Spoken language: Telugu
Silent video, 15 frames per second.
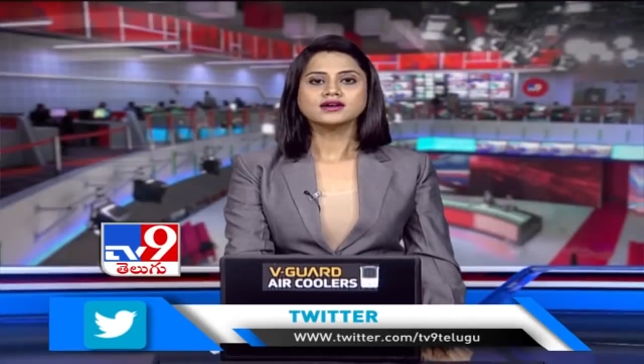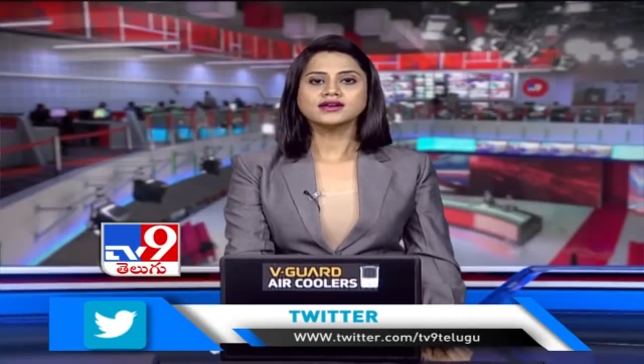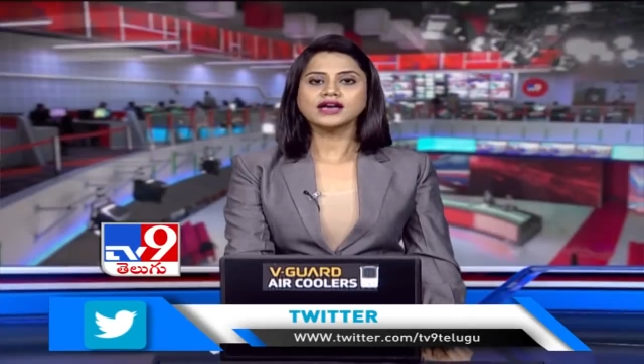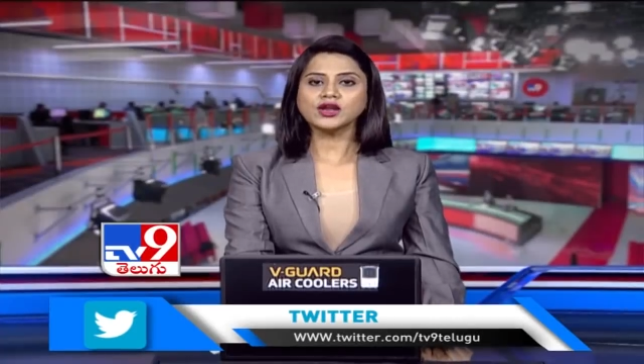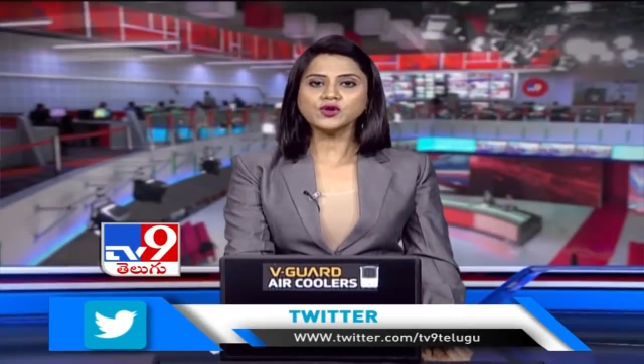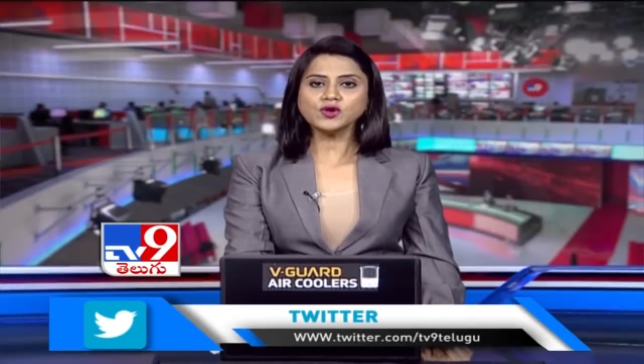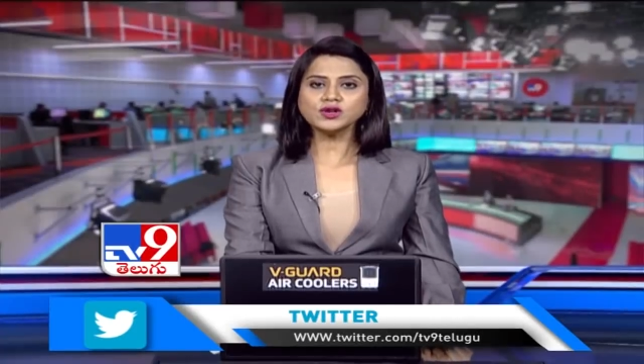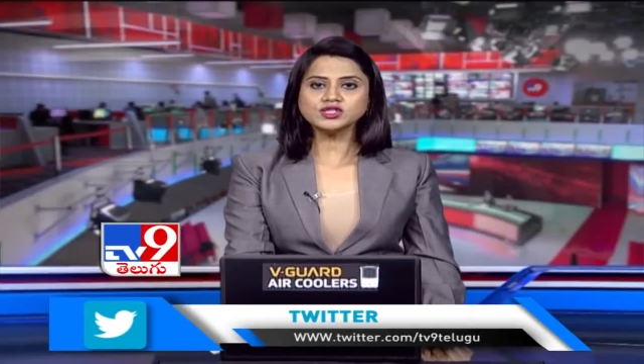
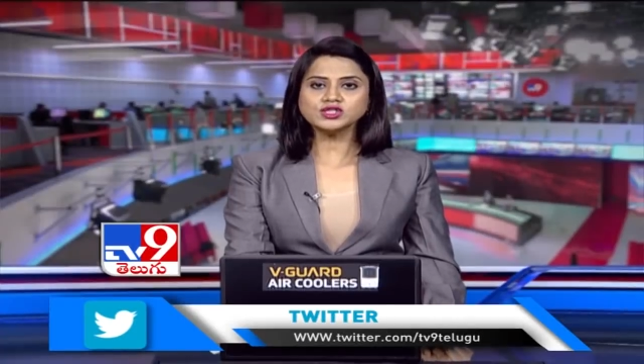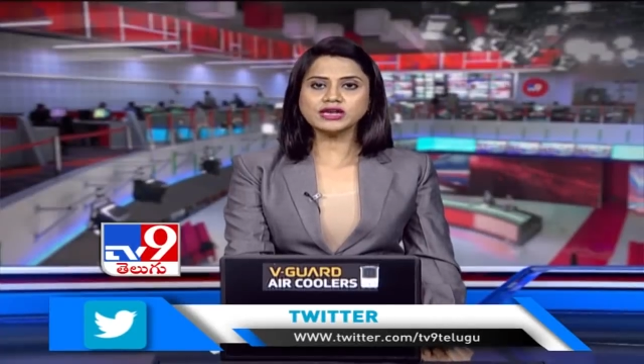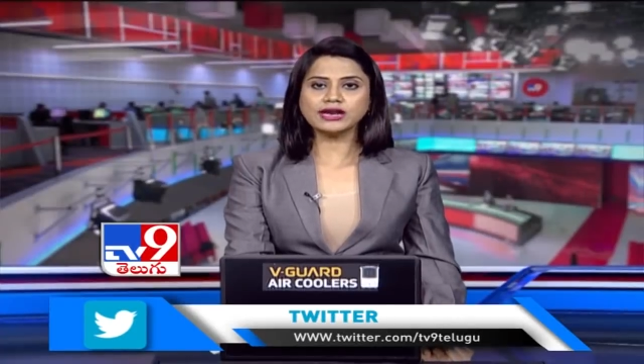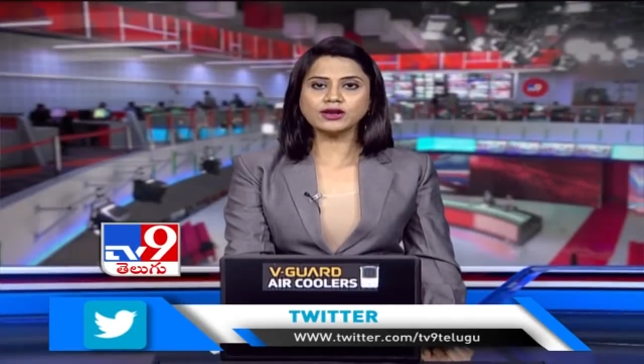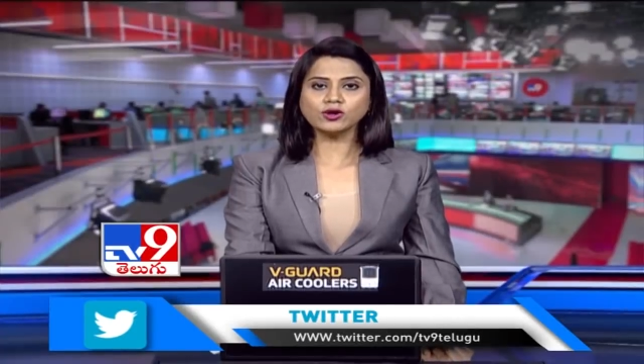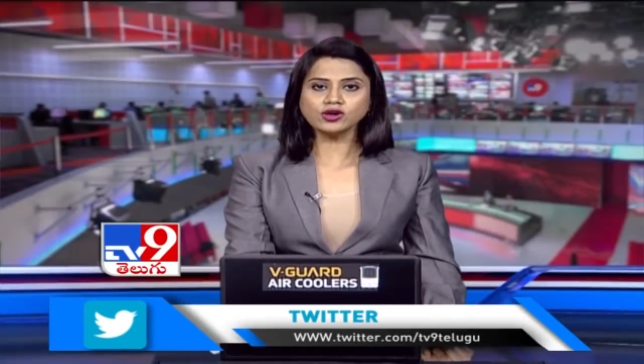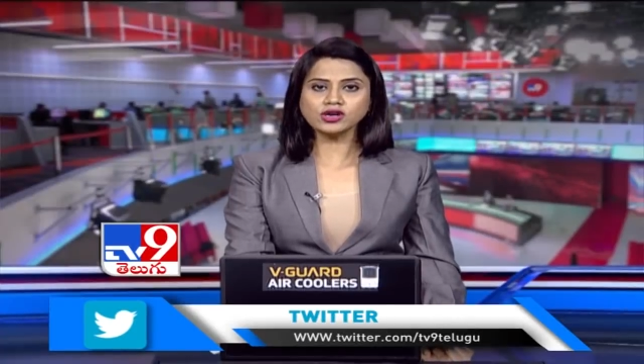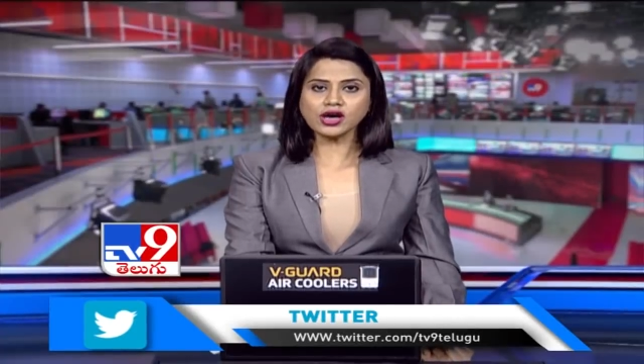కర్నూలు
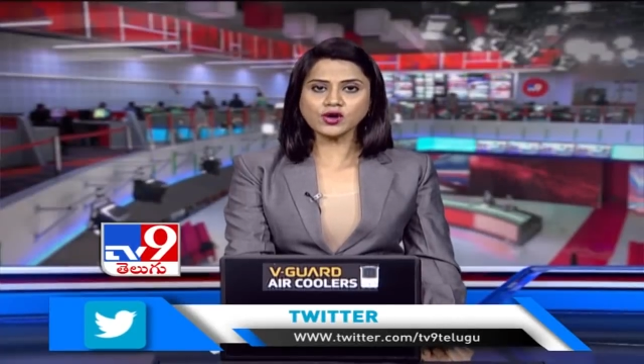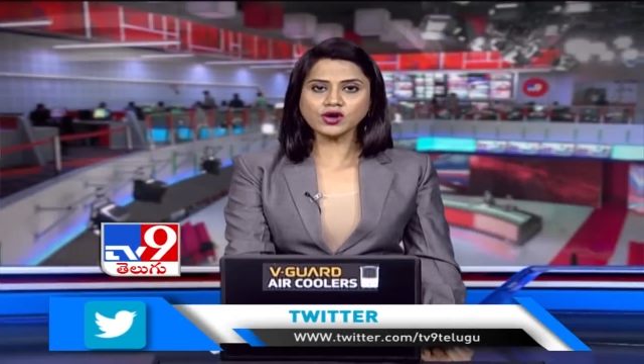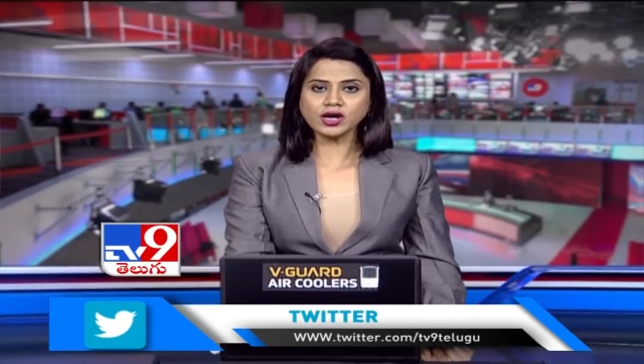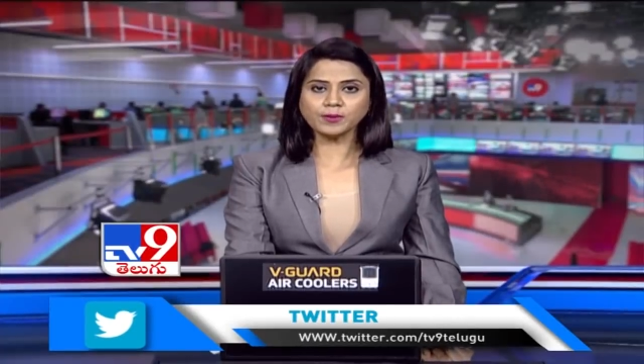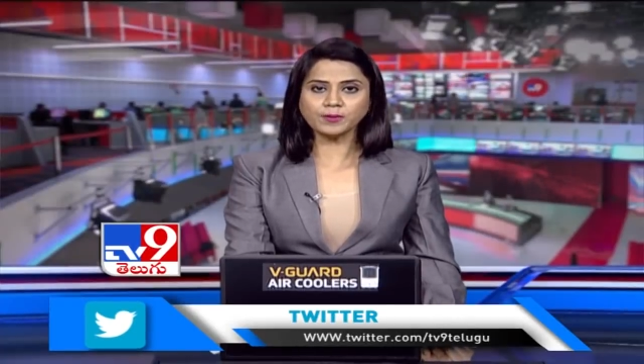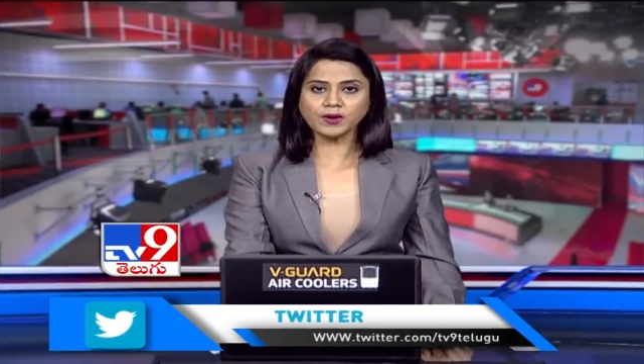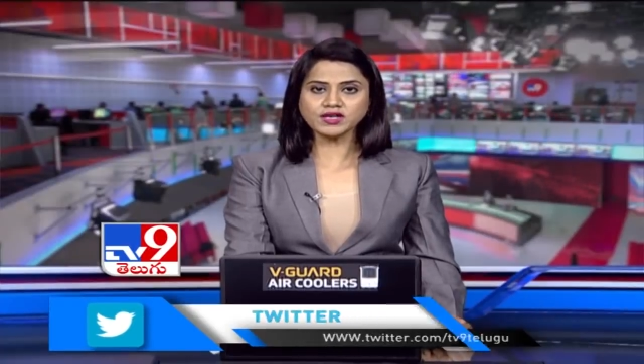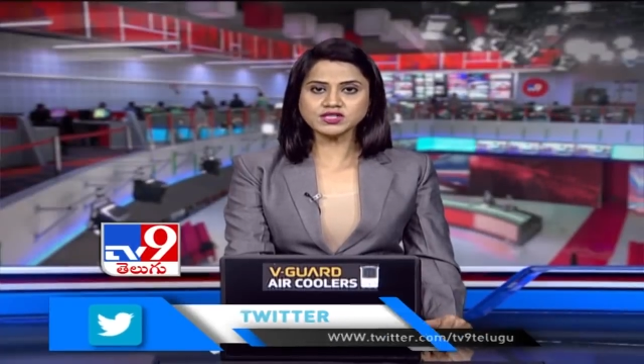జిల్లాలో కరోనా
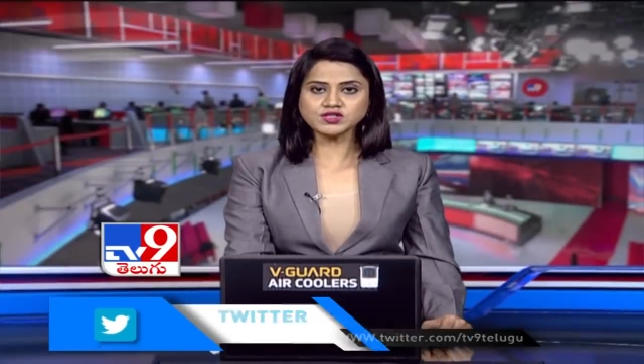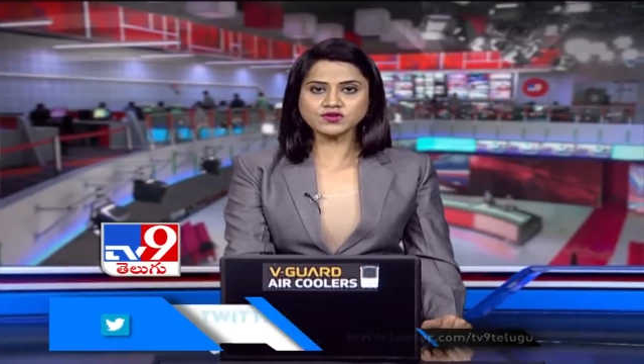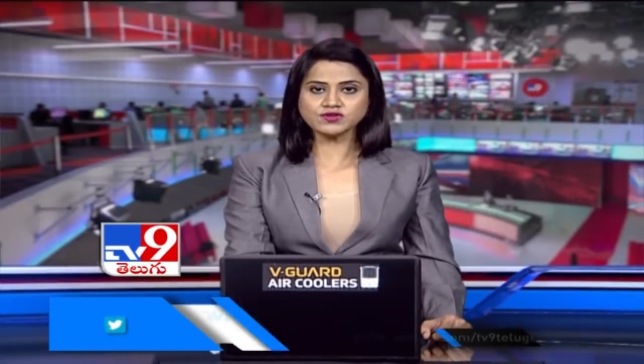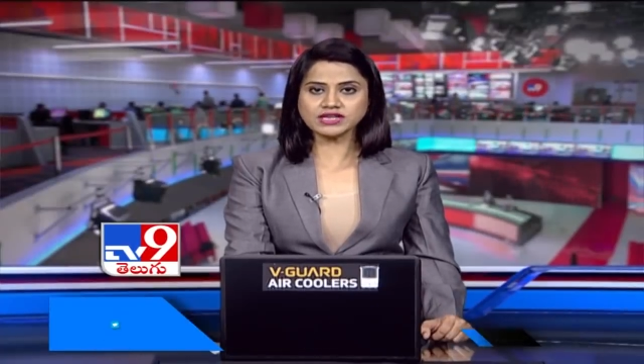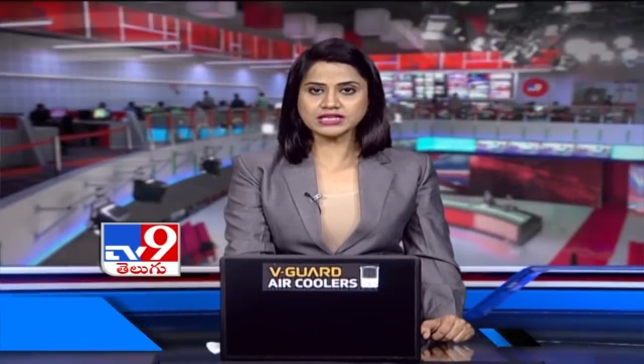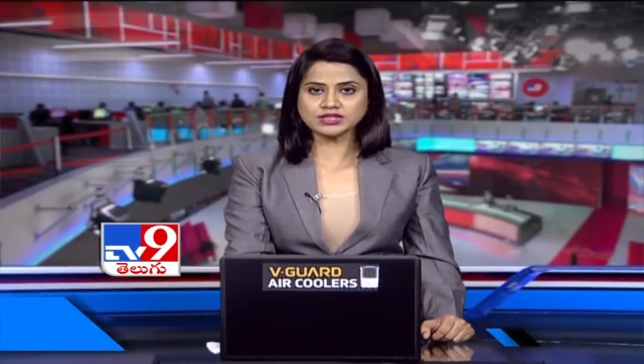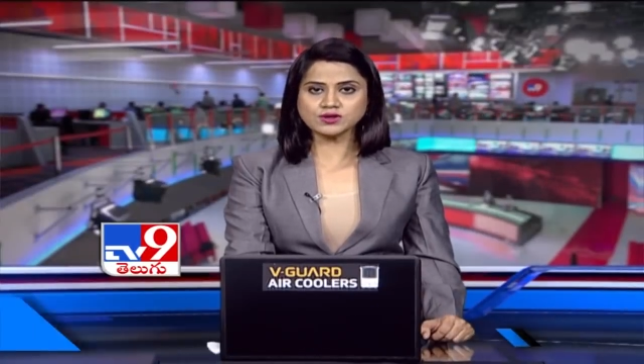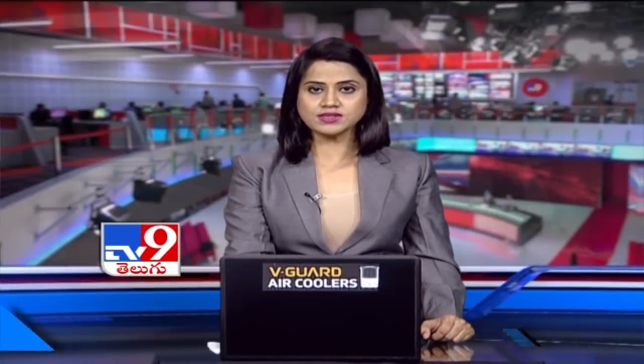పాజిటివ్
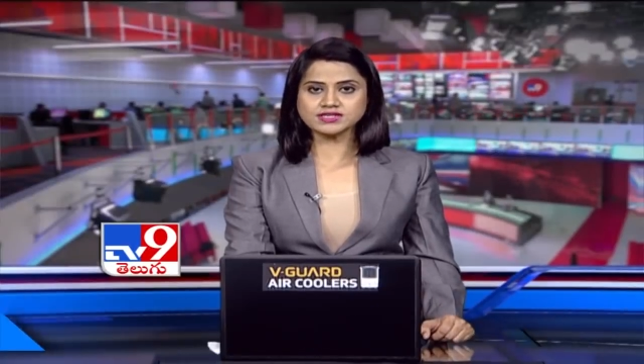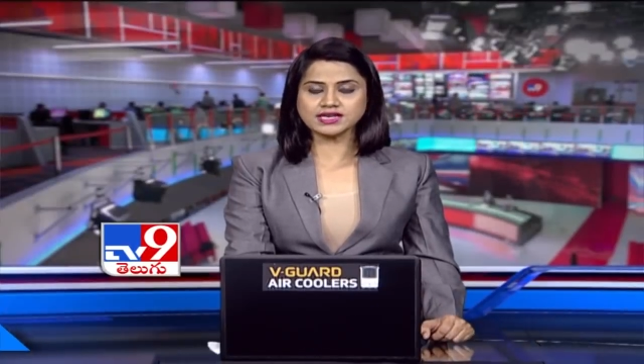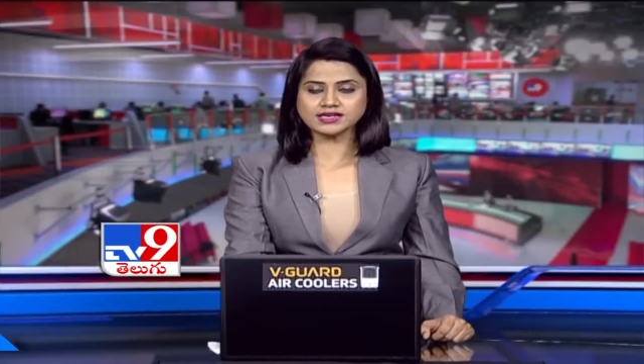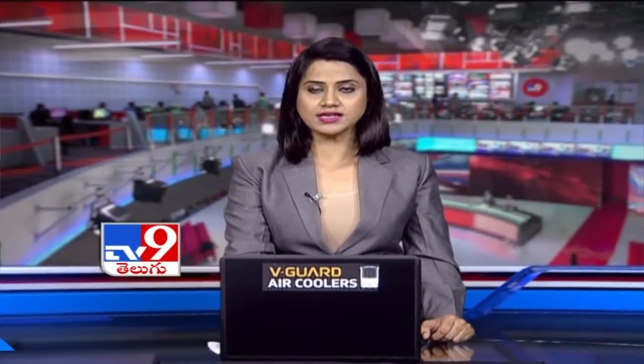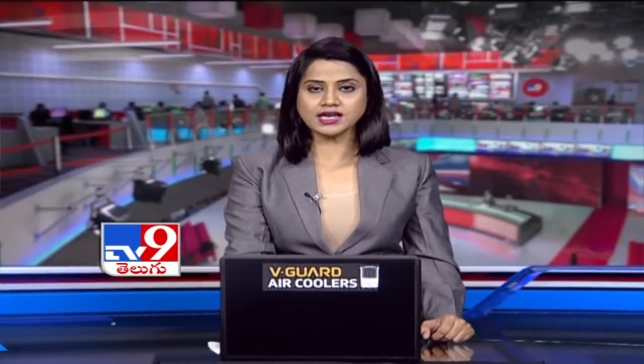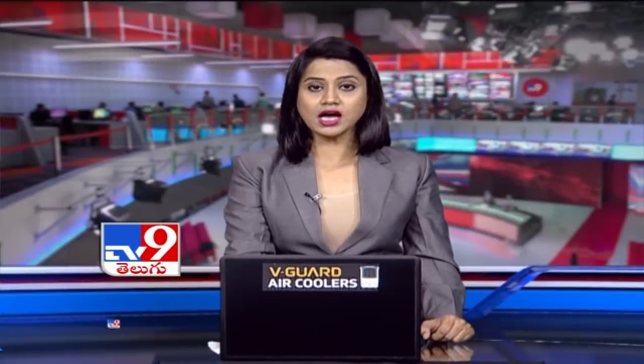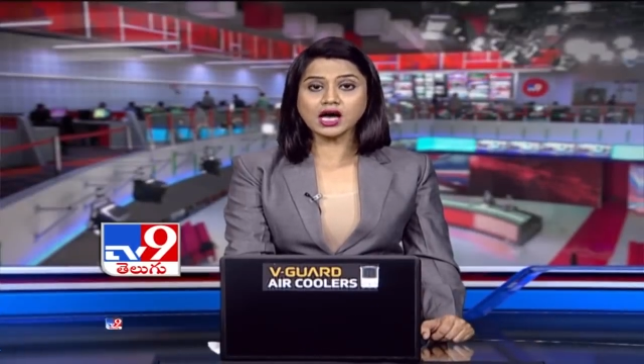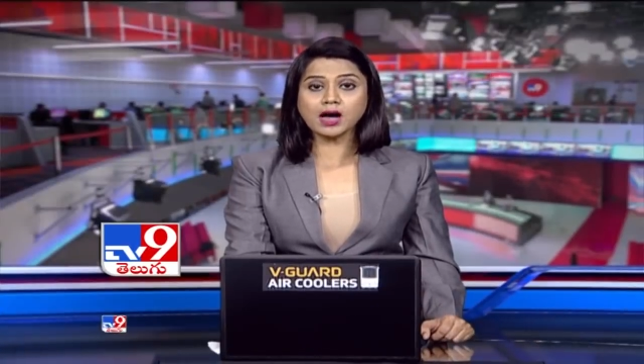కేసుల సంఖ్య